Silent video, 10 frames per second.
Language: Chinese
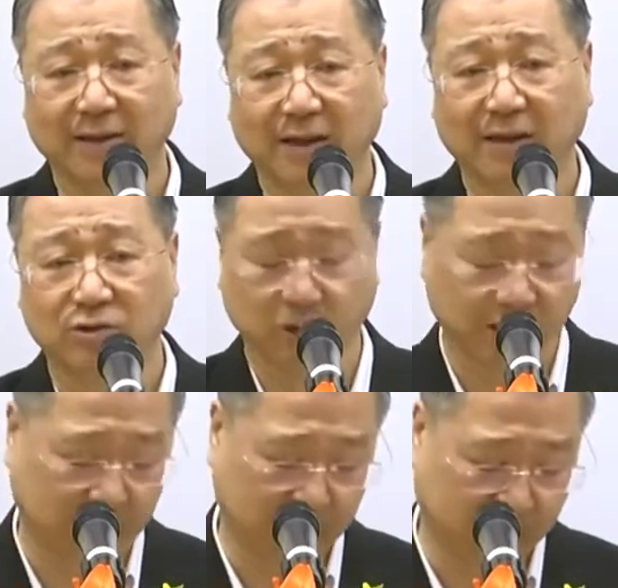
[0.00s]
啊，所
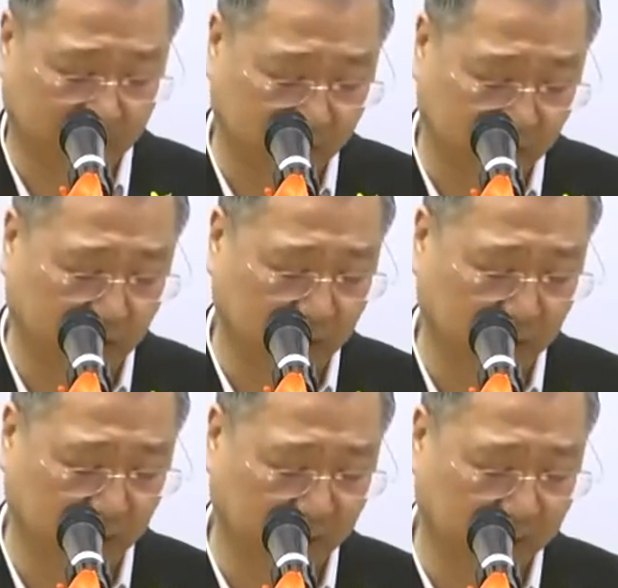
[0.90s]
以这个就告
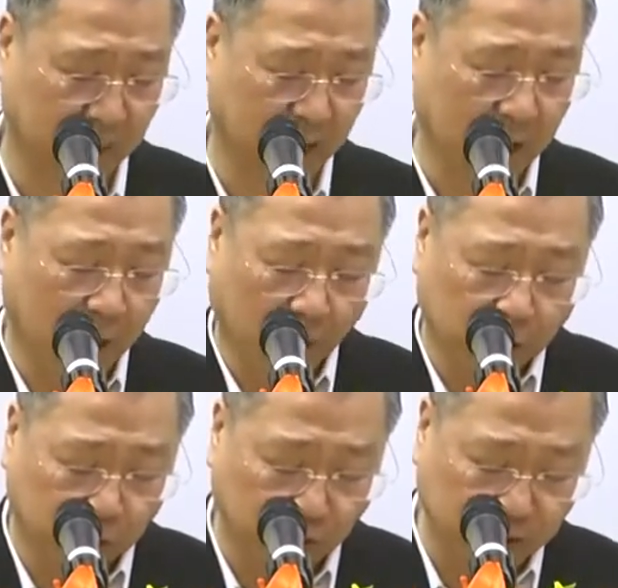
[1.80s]
诉你们，
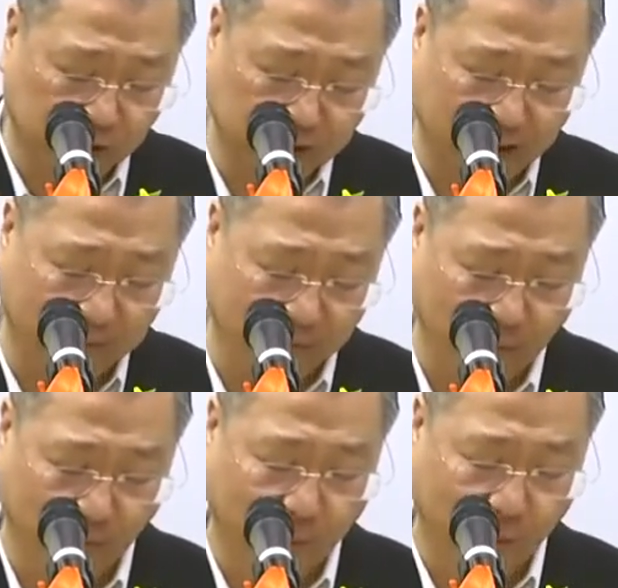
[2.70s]
出生在
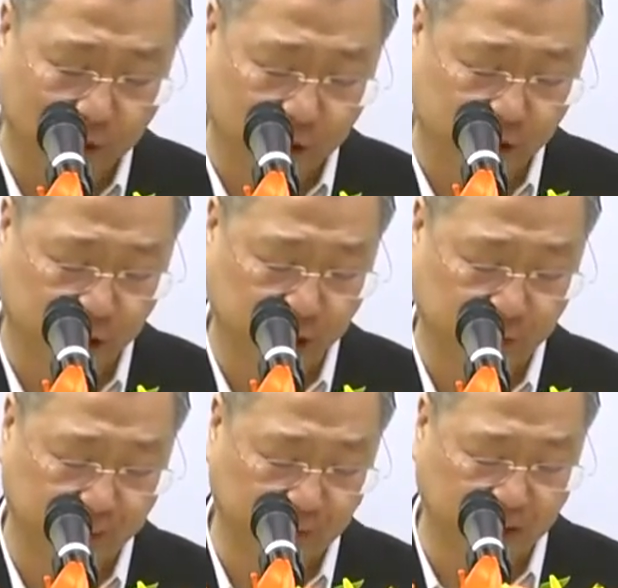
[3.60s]
无佛之世，
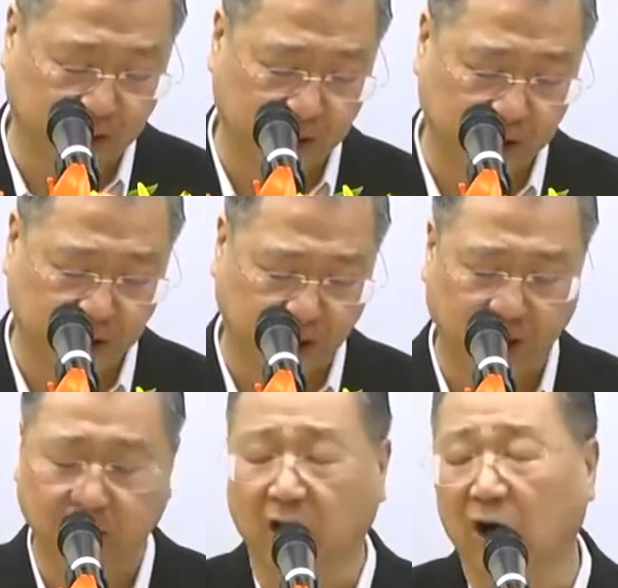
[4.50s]
应
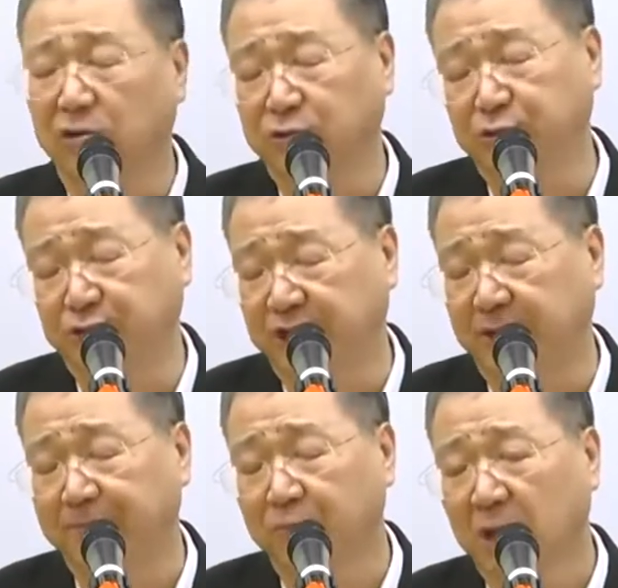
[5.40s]
性好俱进。
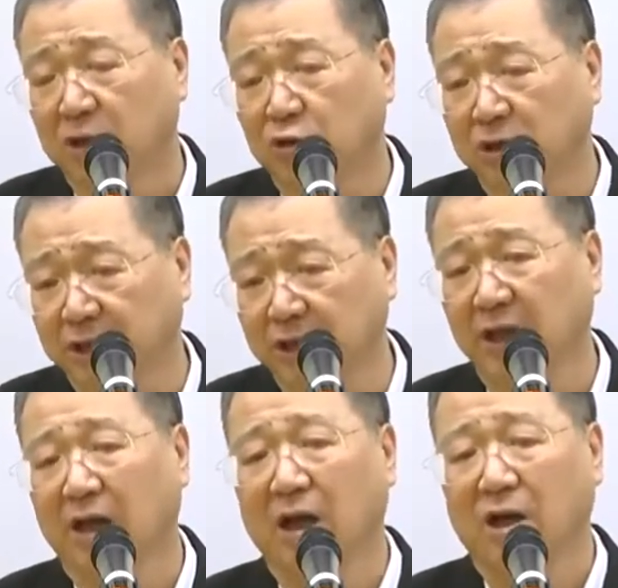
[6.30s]
所以
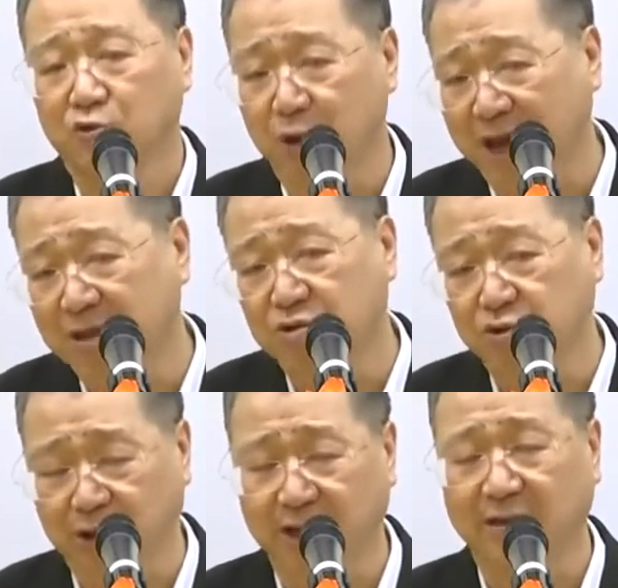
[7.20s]
缘
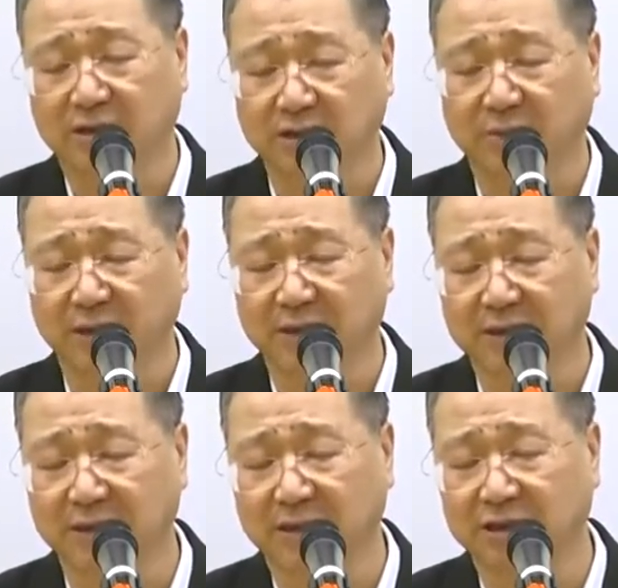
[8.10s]
觉是什么意
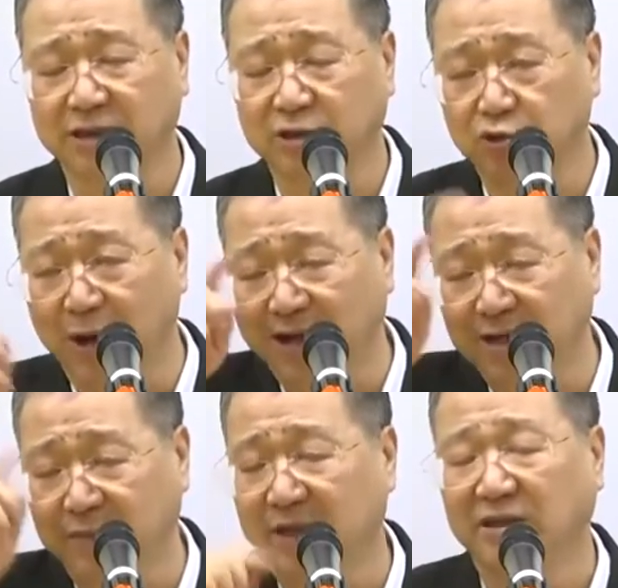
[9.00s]
思啊？其实缘
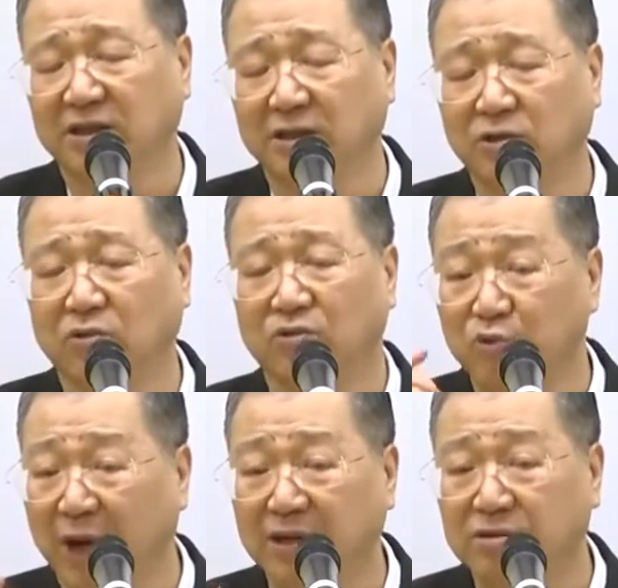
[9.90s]
你们也听得懂，
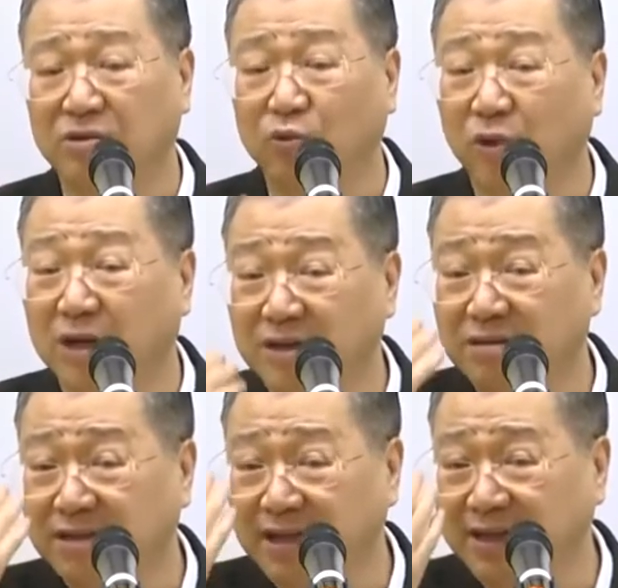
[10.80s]
缘就是我
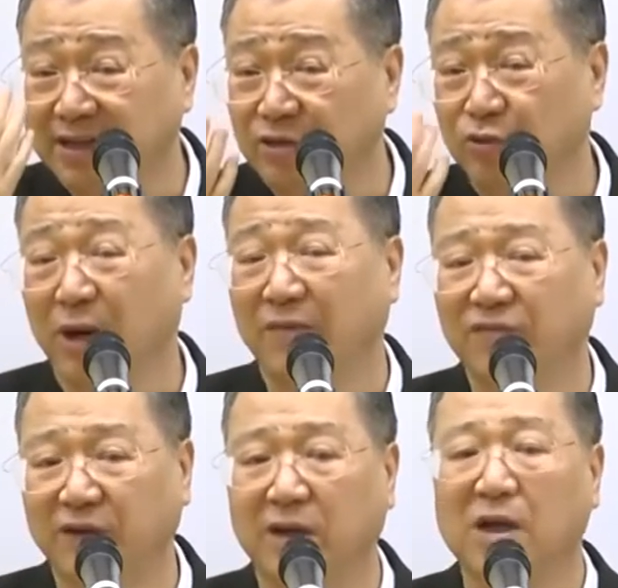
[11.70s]
跟这个人有缘
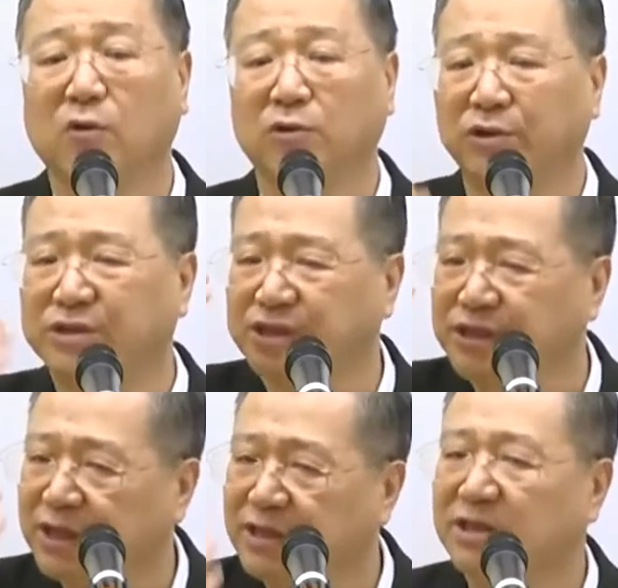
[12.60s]
分，我对世
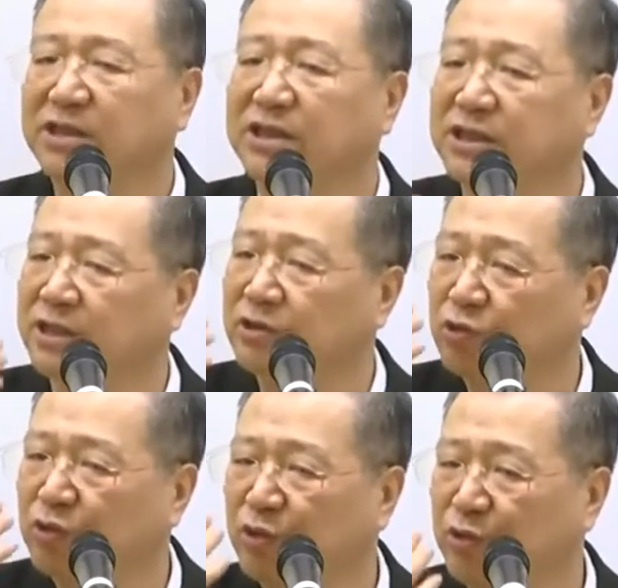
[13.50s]
界上一切
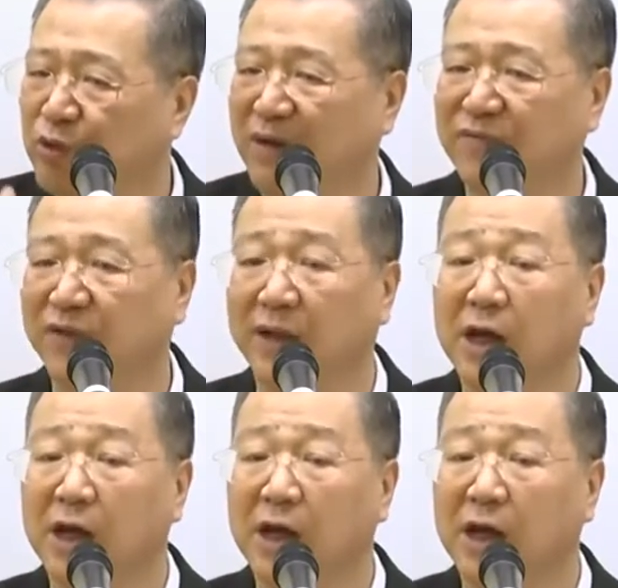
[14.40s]
都有缘分。